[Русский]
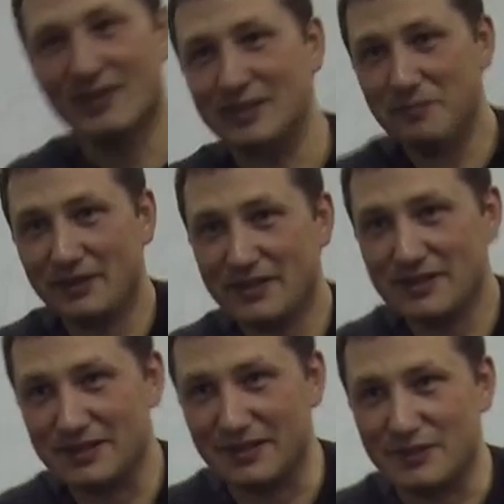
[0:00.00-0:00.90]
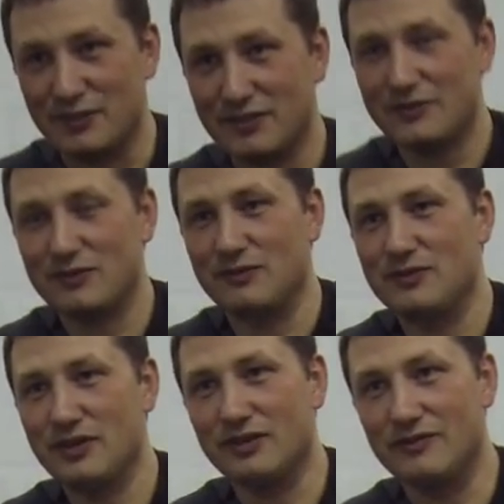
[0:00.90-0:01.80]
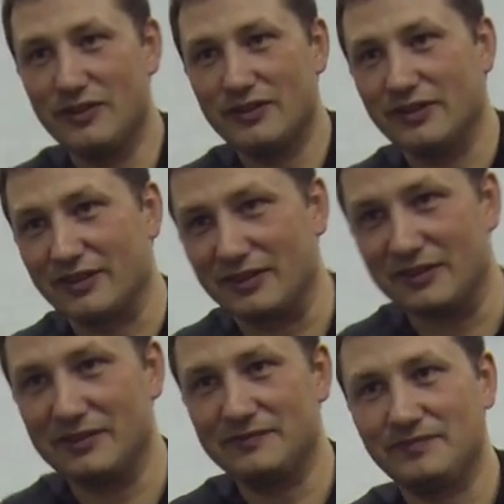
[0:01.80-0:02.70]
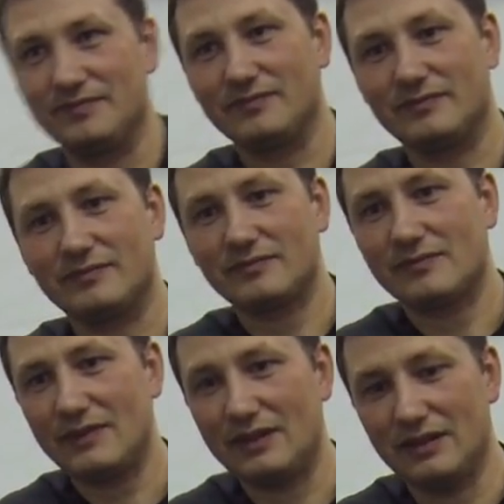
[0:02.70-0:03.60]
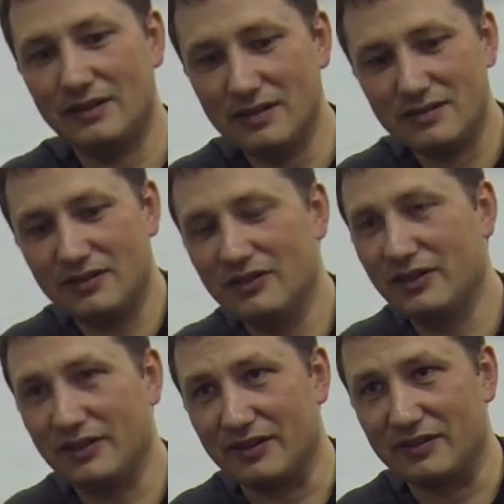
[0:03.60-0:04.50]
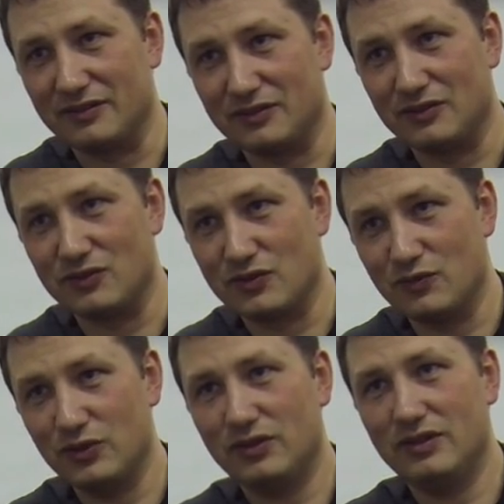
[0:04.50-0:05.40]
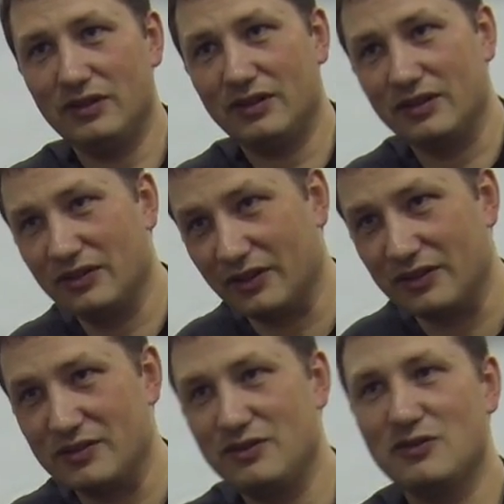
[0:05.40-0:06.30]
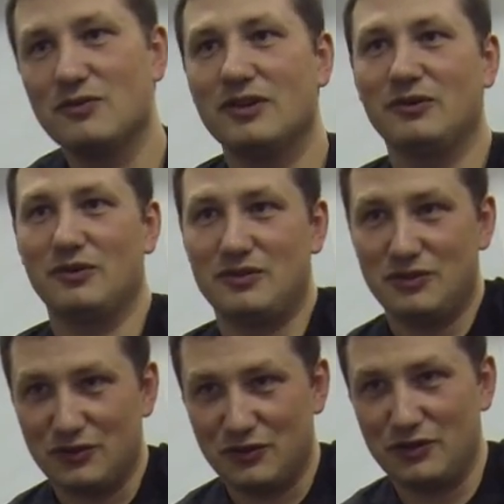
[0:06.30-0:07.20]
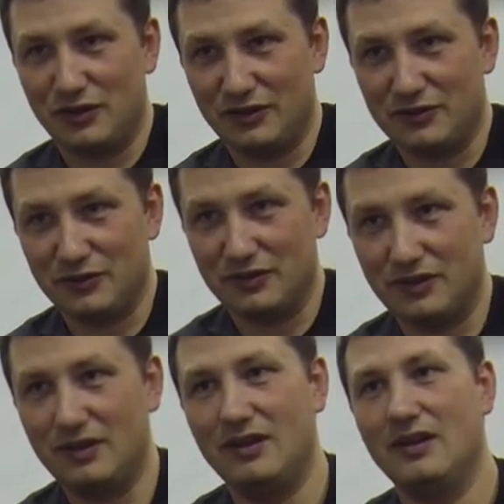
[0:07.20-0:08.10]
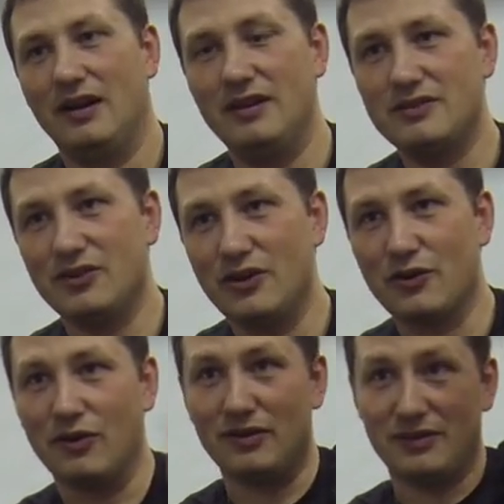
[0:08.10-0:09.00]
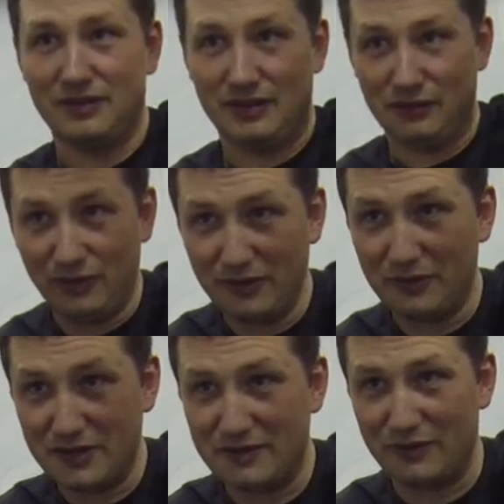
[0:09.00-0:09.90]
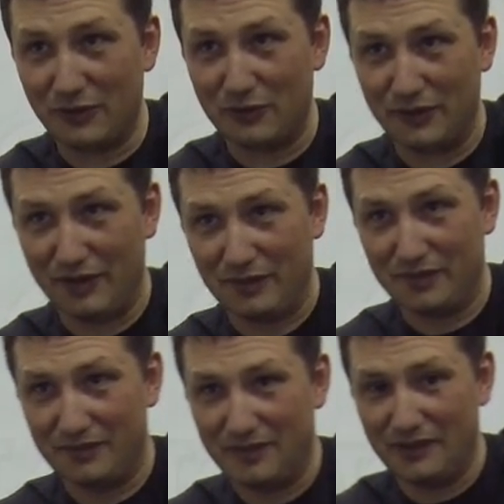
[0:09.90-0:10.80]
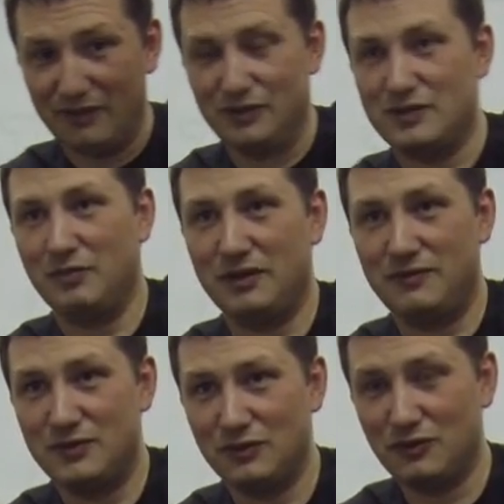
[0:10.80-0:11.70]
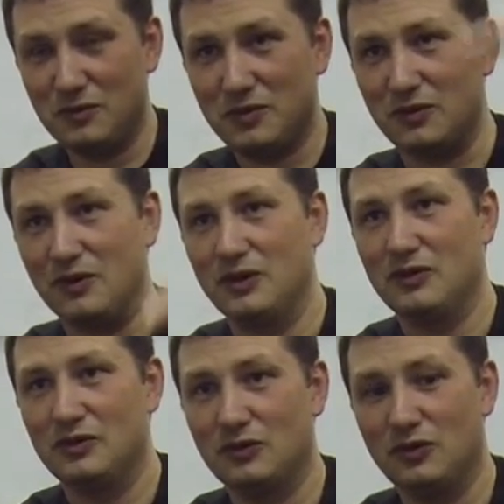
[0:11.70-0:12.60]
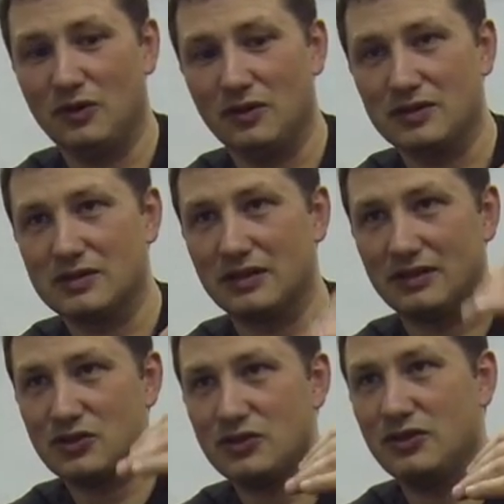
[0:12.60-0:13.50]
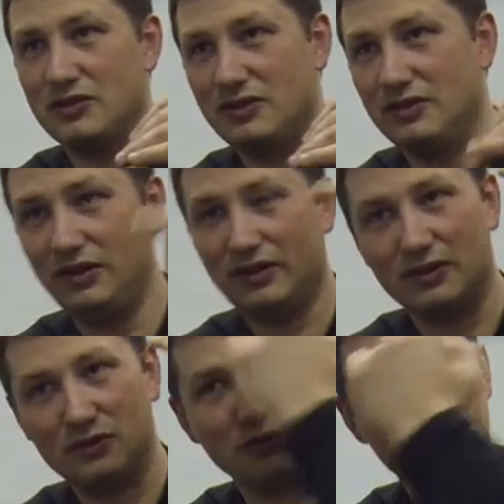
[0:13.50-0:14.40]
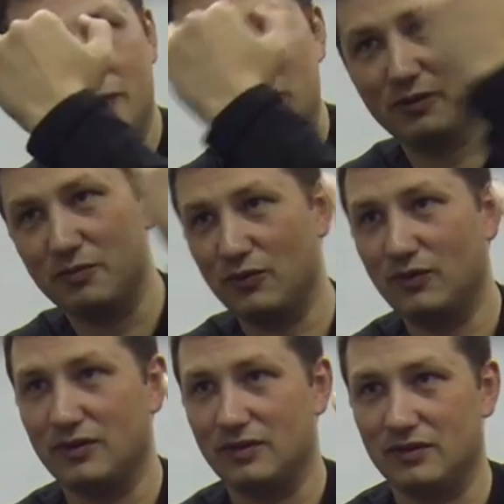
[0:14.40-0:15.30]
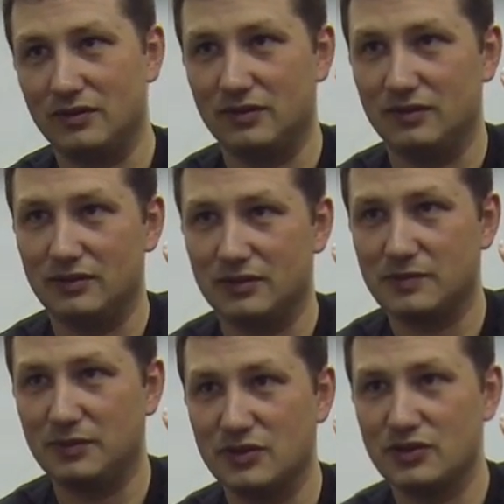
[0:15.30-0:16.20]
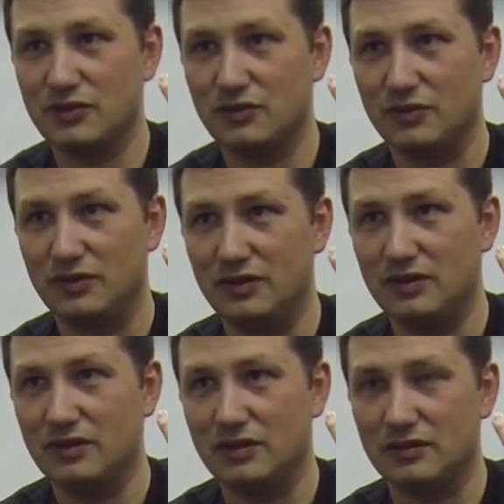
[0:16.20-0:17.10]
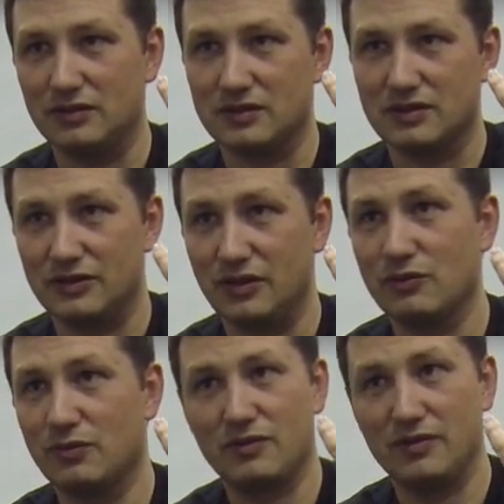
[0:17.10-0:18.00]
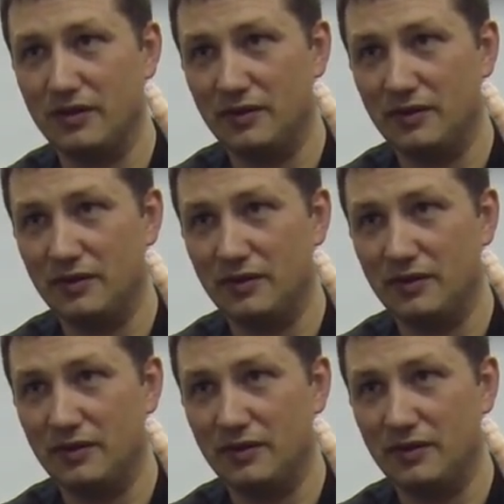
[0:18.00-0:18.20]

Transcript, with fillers: ты прекрасно знаешь, да, что в человеке две энергии, да? Есть энергия э, животная энергия, энергия снизу, которая с нижних чакр идет, mm-hmm. да, а есть эго, которое у нас сверху давит. Mm-hmm. То есть, если брать физиогномику, то соотношение этих энергий их четко видно по э, расположению и состоянию бровей.